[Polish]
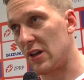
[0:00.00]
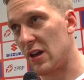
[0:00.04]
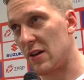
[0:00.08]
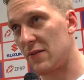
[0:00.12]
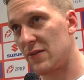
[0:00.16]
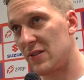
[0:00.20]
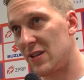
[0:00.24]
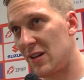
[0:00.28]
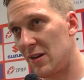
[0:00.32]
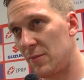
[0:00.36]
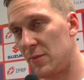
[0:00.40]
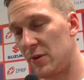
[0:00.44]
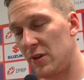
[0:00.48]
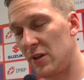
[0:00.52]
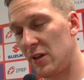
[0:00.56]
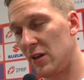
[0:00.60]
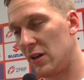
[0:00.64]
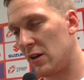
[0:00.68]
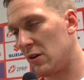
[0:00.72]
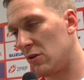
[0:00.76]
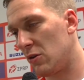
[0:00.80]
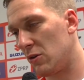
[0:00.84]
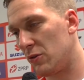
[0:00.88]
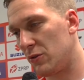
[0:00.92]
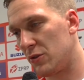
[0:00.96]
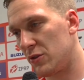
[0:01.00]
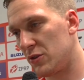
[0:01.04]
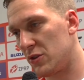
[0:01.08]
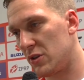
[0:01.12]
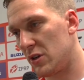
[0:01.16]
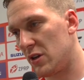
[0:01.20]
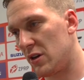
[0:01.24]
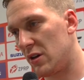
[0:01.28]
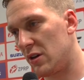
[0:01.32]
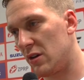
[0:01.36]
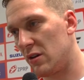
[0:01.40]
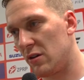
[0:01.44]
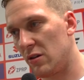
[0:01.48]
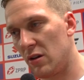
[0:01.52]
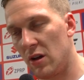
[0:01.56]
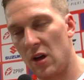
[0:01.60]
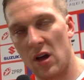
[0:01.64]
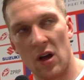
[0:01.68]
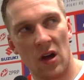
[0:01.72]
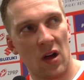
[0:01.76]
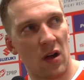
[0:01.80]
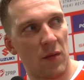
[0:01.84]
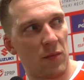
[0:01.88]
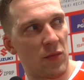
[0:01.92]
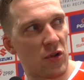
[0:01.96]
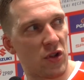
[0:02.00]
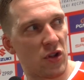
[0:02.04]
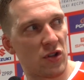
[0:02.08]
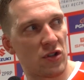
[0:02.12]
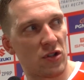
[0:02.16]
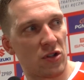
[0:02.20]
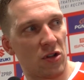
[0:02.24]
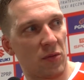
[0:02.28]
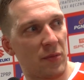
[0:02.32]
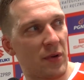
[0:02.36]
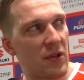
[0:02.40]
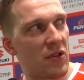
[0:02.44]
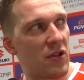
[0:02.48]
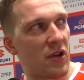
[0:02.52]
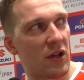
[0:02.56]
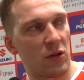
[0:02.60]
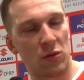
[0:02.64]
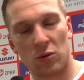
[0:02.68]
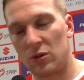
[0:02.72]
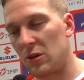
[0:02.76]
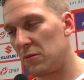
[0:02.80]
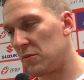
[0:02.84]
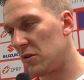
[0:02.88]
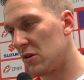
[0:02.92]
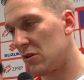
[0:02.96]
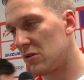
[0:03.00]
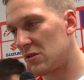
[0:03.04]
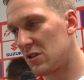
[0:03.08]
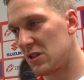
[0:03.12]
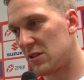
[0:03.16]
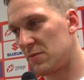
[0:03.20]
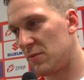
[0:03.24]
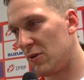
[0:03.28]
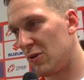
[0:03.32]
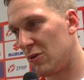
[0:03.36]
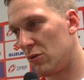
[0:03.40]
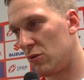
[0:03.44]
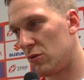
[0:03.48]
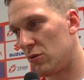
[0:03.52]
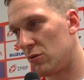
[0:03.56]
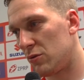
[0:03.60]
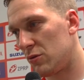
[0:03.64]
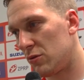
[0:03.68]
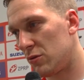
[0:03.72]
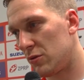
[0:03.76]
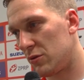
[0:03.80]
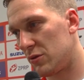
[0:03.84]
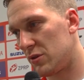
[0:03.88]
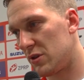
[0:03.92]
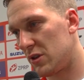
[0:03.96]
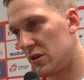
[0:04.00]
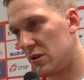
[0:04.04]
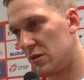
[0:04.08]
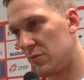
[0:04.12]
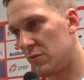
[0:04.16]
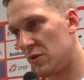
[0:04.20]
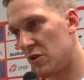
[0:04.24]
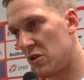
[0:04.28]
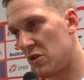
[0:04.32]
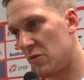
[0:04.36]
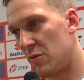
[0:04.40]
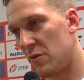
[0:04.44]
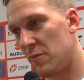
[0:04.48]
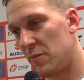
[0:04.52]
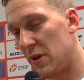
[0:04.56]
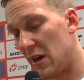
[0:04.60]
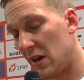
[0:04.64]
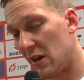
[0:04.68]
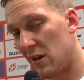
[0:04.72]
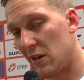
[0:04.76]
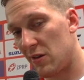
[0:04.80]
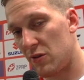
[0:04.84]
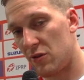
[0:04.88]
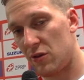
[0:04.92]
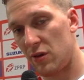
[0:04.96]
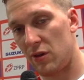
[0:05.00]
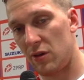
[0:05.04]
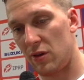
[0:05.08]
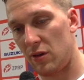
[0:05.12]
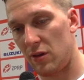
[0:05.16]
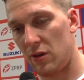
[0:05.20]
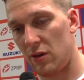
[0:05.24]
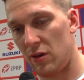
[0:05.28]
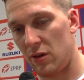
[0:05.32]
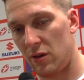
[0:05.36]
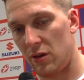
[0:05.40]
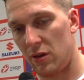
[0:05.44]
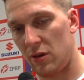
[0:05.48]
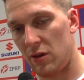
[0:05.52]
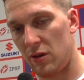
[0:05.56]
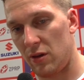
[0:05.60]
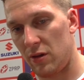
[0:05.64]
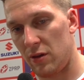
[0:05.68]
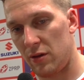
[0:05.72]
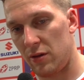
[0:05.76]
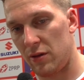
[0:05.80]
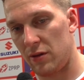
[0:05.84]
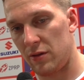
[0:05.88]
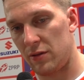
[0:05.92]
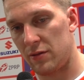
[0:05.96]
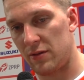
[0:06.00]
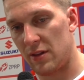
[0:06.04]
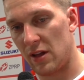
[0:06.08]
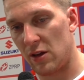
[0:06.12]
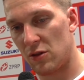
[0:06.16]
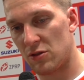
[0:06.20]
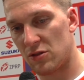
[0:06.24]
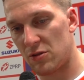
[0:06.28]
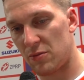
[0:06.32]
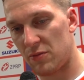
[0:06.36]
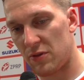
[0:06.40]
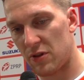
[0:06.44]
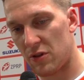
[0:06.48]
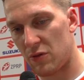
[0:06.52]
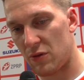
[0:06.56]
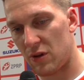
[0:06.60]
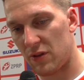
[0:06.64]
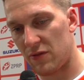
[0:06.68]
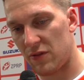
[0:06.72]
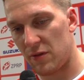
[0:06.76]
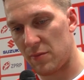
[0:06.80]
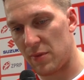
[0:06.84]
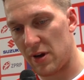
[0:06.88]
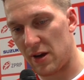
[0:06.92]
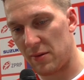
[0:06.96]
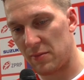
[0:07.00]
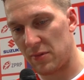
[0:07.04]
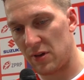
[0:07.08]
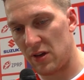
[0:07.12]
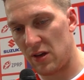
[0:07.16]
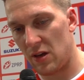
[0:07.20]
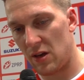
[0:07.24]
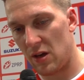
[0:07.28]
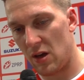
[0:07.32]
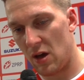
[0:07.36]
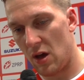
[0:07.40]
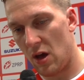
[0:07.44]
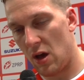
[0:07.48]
jak w Serbii, tyle kontr, że myślę, że to będzie atutem tego zespołu, że będziemy biegać i, i, i z tego zdobywać łatwe bramki.